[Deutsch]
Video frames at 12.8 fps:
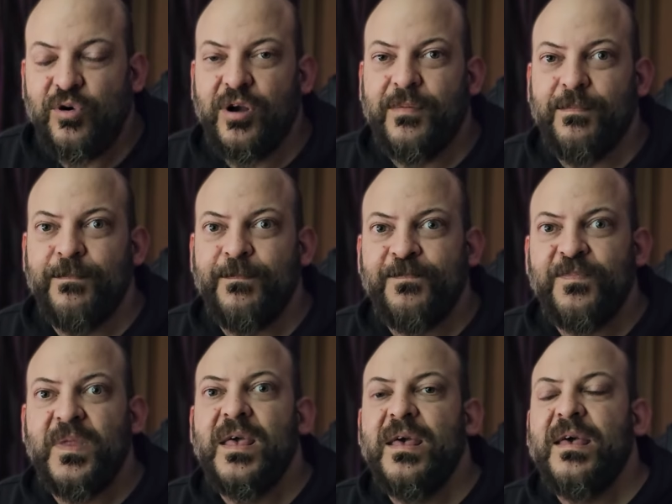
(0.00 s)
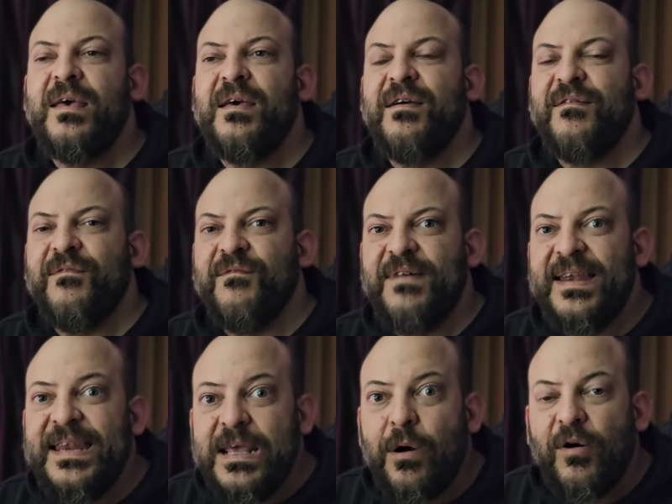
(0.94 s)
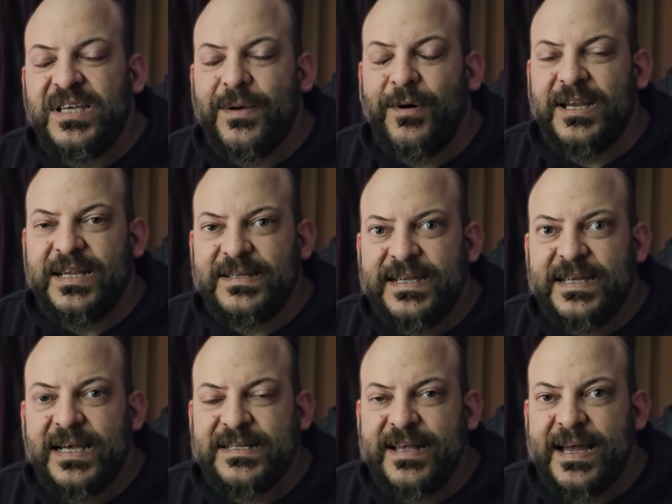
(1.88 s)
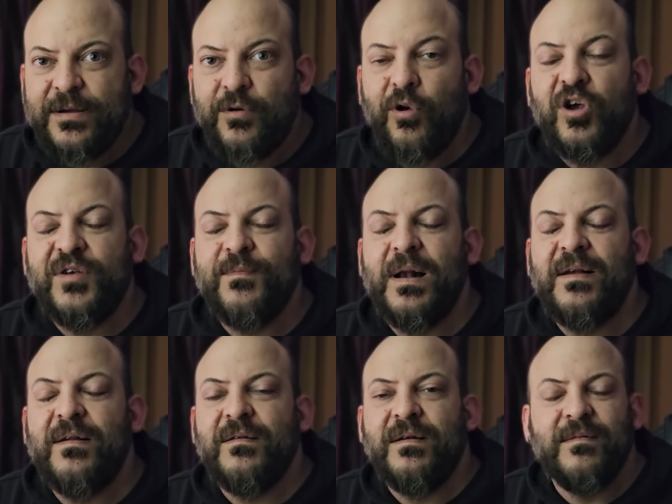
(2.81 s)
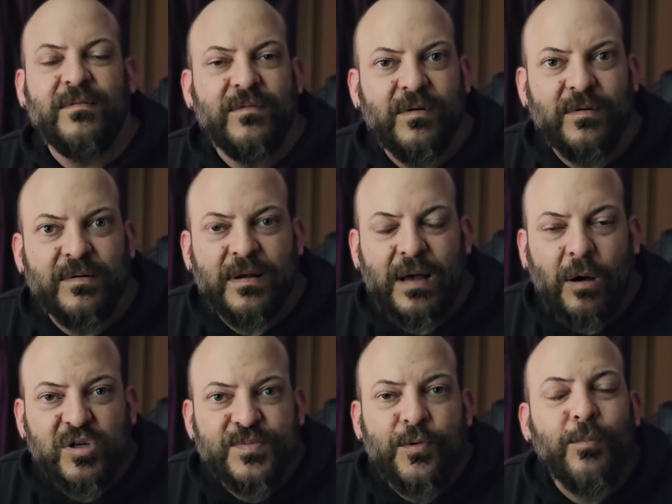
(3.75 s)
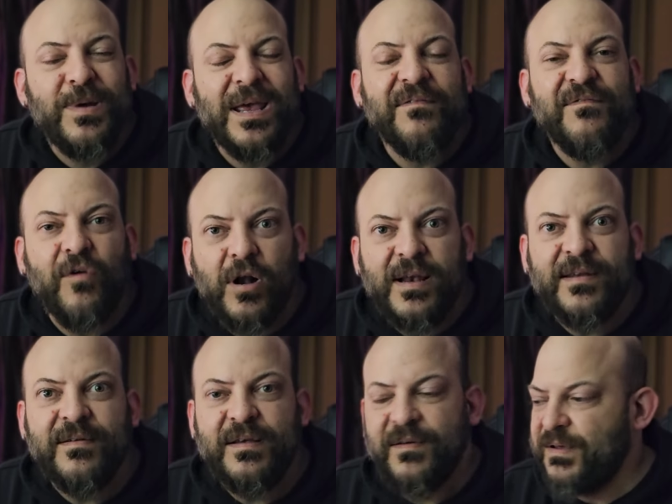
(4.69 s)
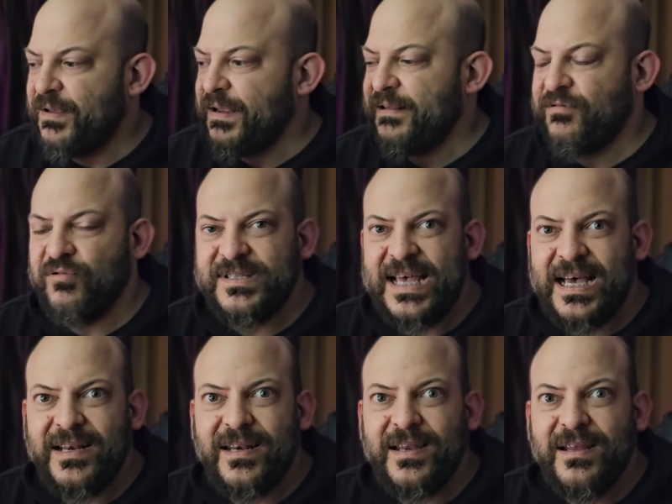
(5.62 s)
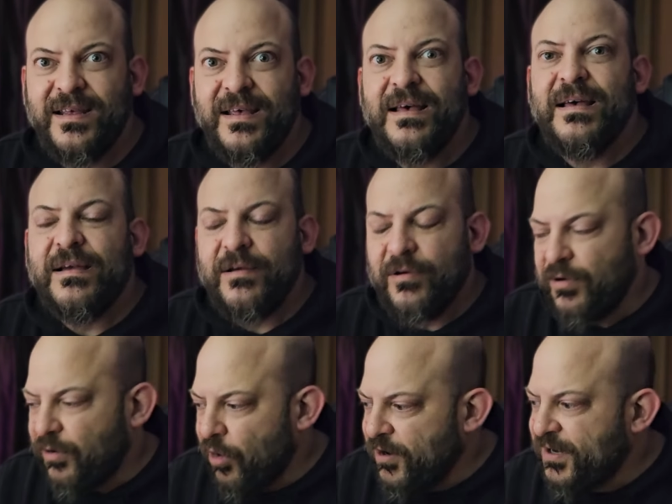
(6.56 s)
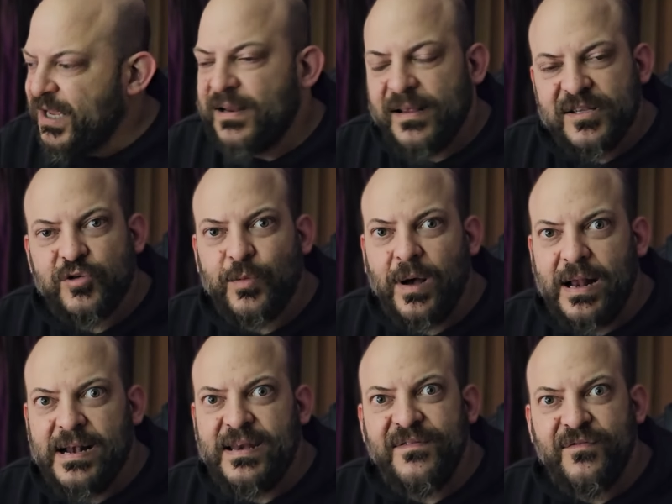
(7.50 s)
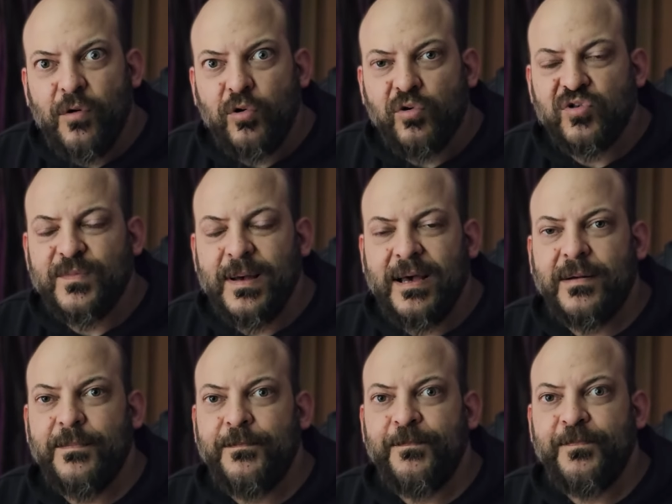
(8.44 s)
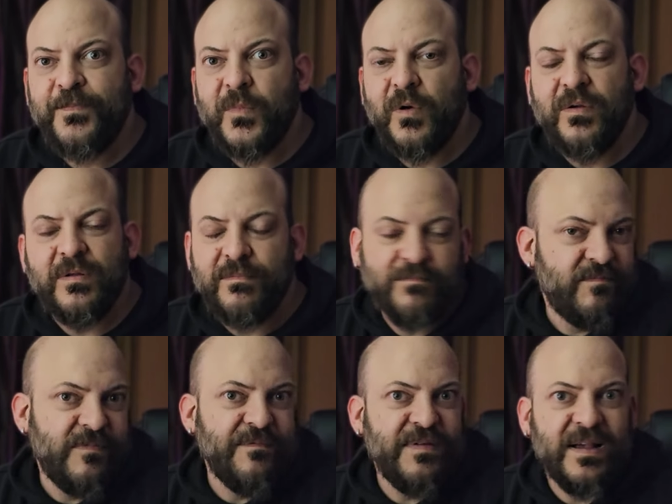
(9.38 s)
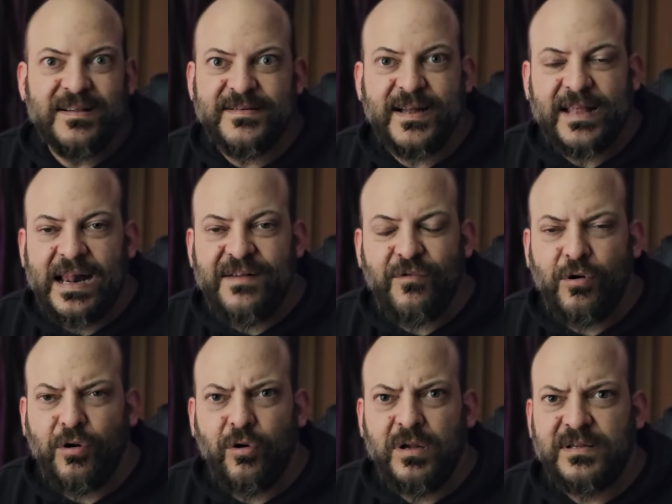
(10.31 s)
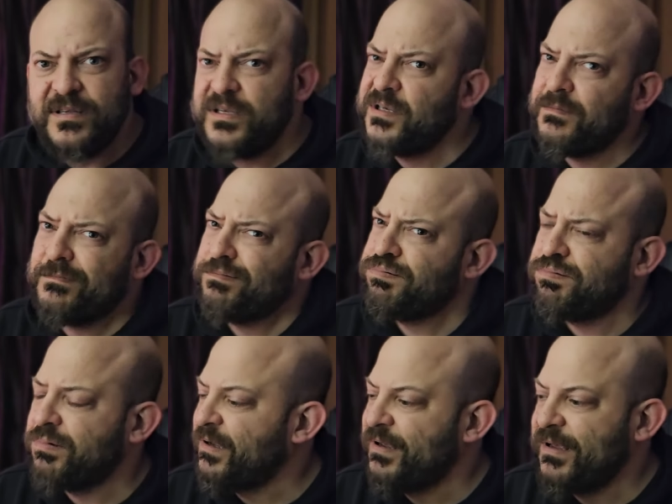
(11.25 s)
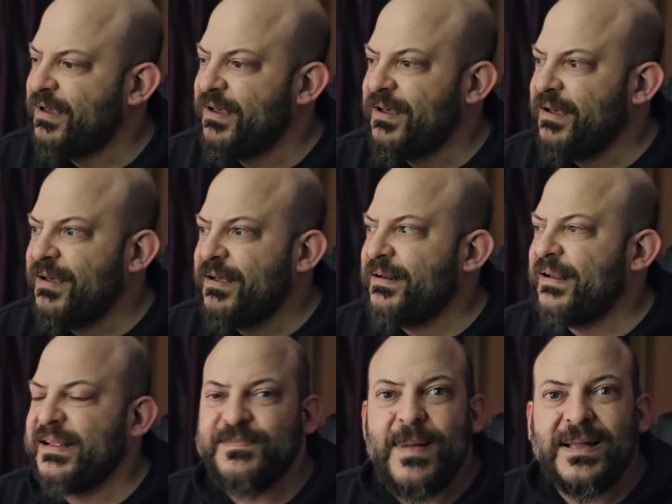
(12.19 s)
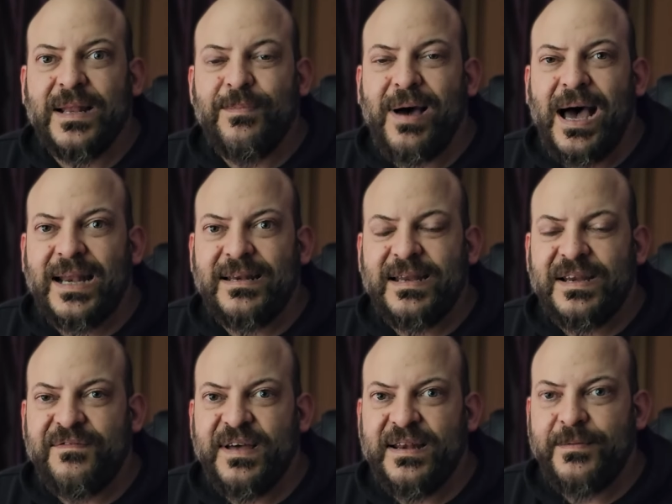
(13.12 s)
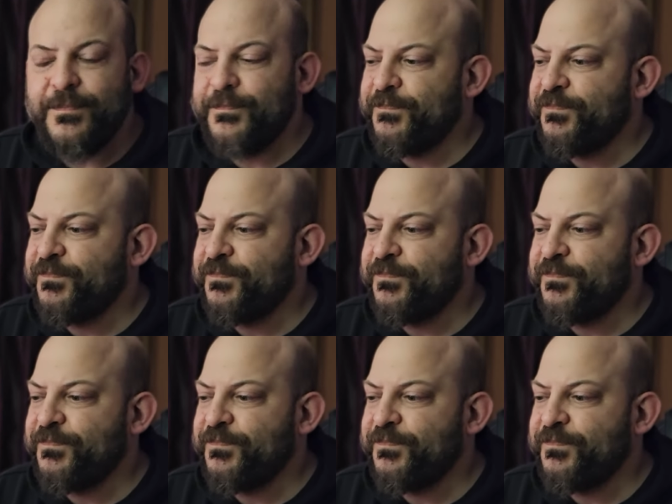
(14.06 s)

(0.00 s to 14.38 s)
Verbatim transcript: zu können. Wenn ihr euch aber nicht sicher seid und euch mal ausprobieren wollt in so Sachen, könnt ihr das über all die Fotos machen. Denn wie gesagt, 11,90 Euro, das macht den Braten nicht fett.